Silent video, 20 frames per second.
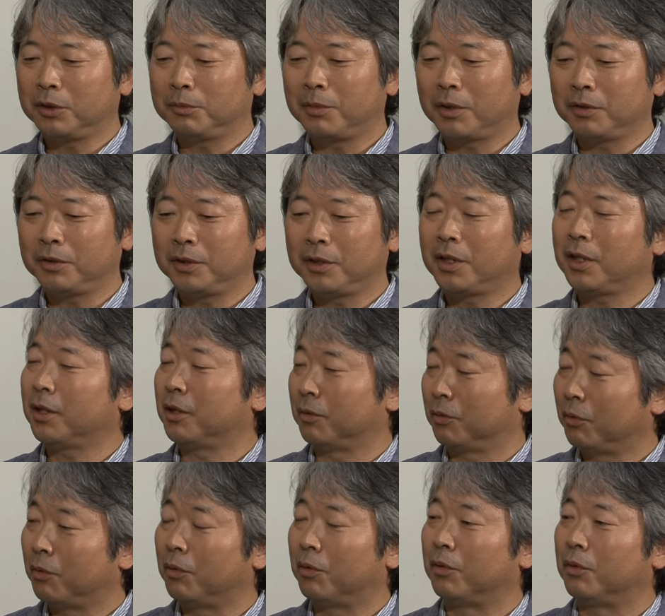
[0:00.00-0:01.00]
竜丸以外
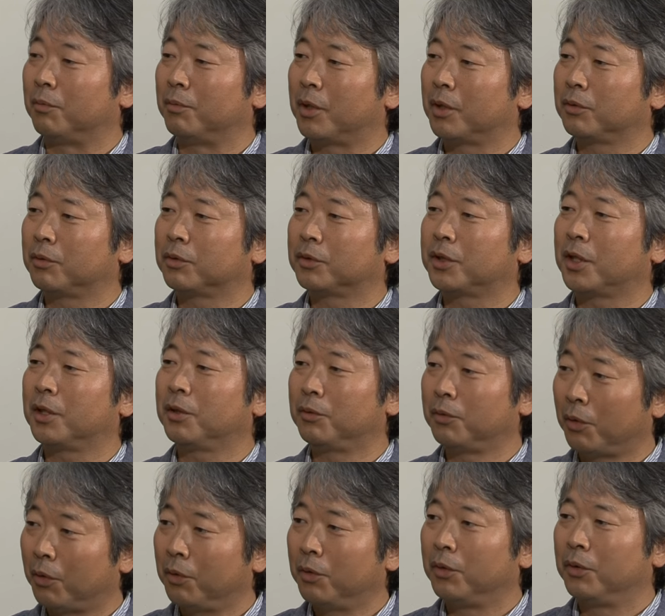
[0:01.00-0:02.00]
のマグロ
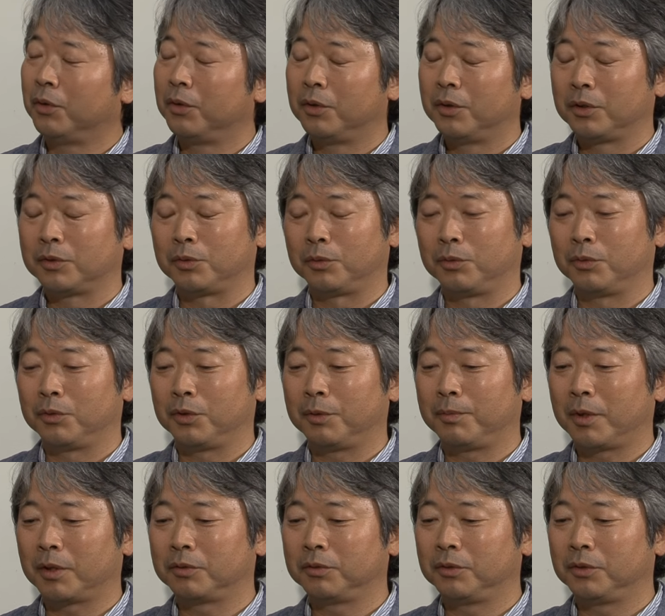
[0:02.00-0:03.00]
船のその
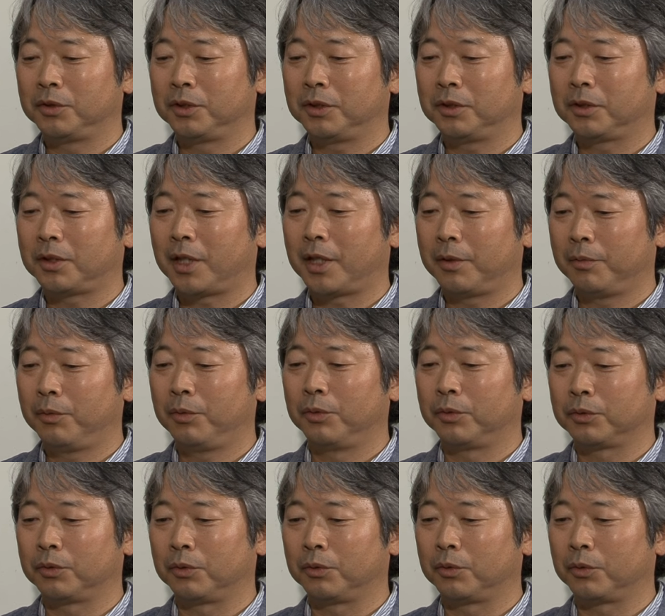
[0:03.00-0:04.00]
被爆の実態
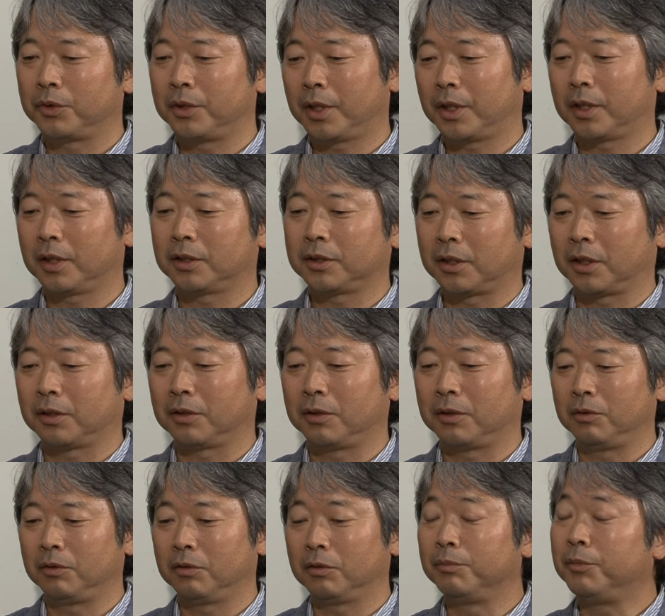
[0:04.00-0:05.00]
をその解き明かしたっ
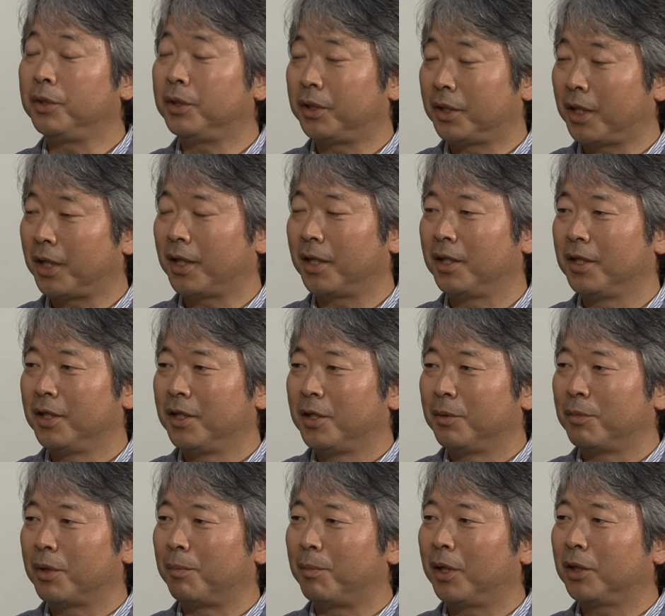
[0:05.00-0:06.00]
うのを見て、
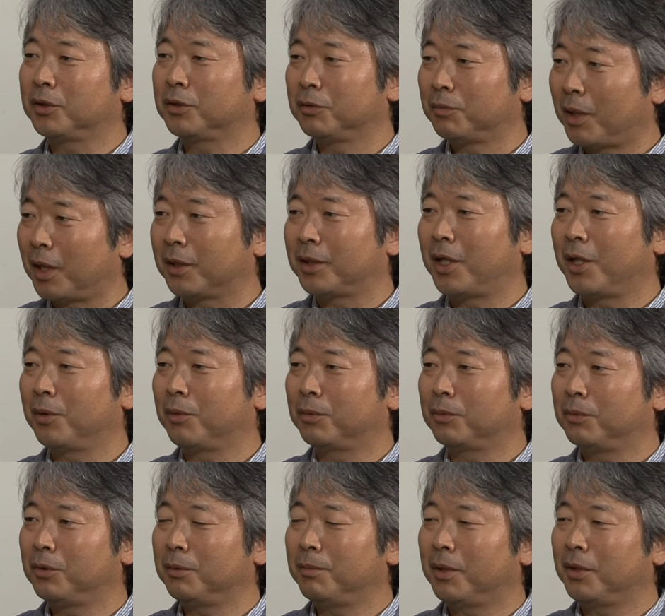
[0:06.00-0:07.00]
まあ、まずは第五
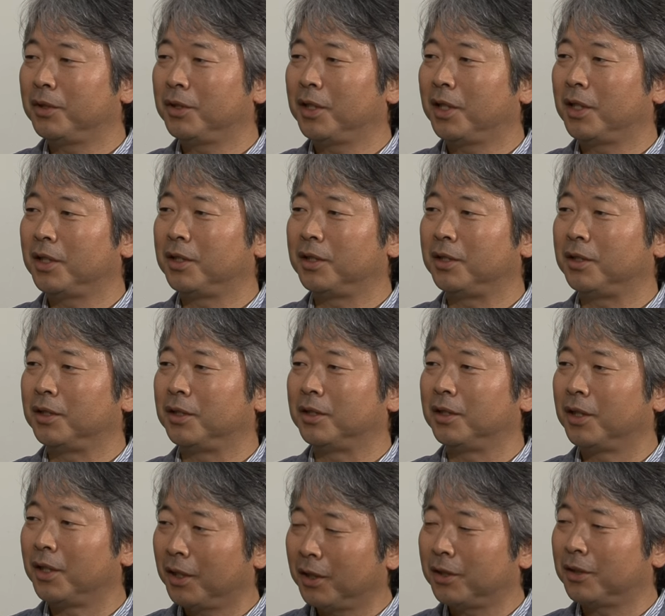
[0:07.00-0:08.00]
福竜丸以外に
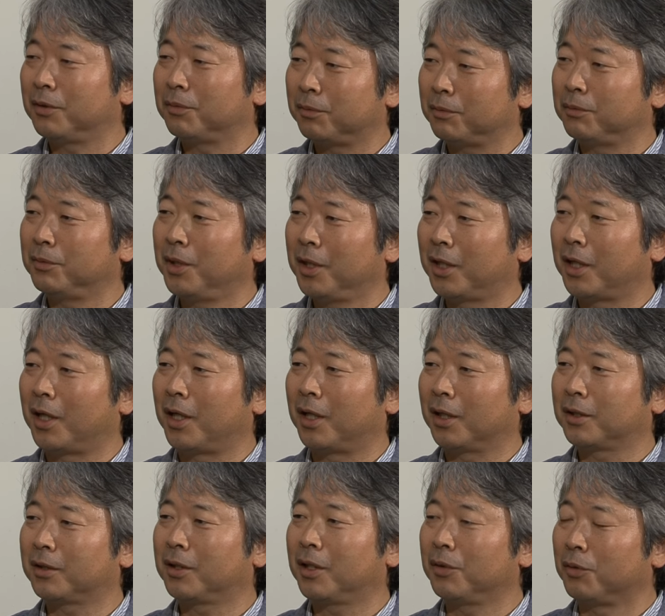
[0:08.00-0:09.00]
船が
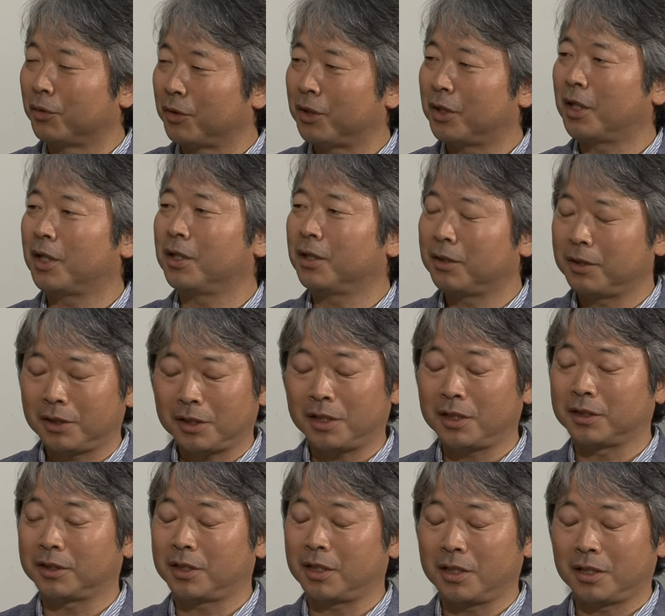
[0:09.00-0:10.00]
あったの、被害
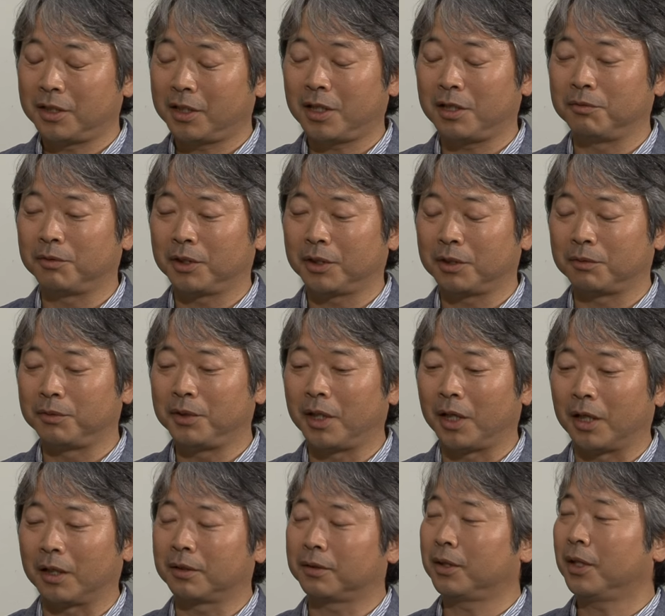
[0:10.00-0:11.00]
を受けた
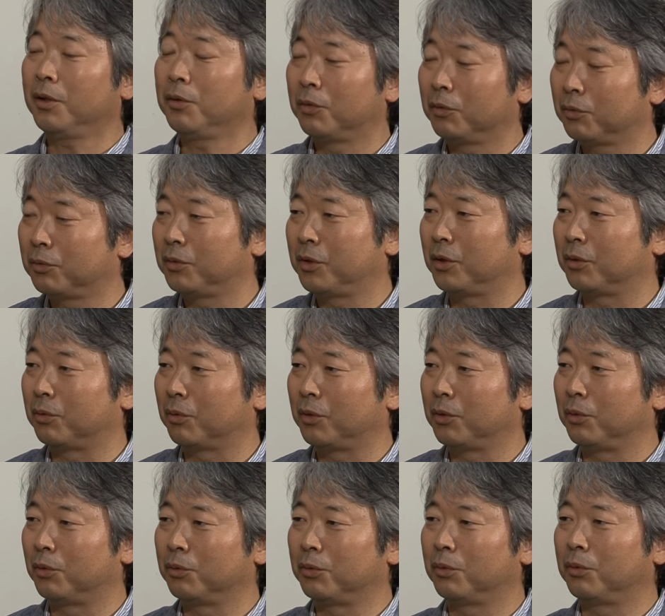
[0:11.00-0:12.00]
船があったのっていうと
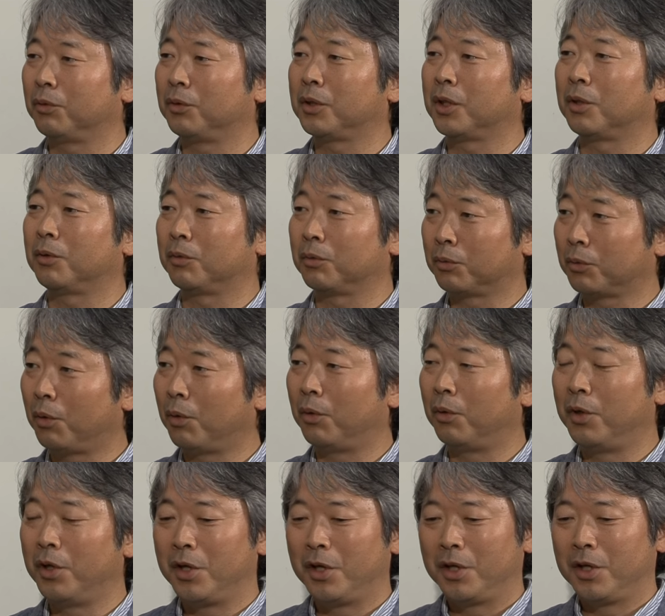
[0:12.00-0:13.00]
ころで驚いたの
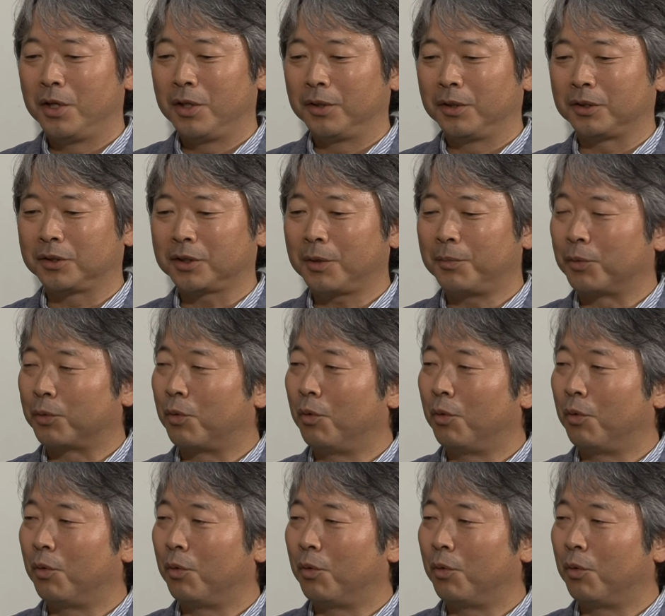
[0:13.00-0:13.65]
と、でしかも